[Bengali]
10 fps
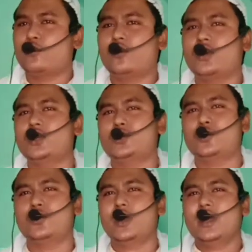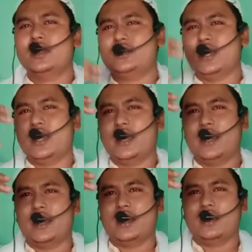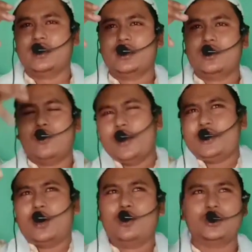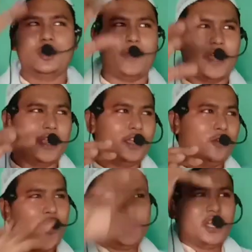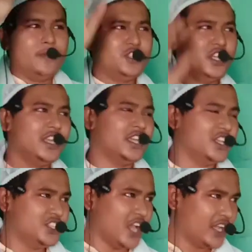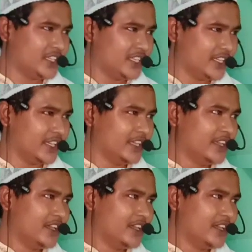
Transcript: কোনো কিছু যে ওইটা হতে পারে ওইটা আমি জেনে গেছি আগে থেকে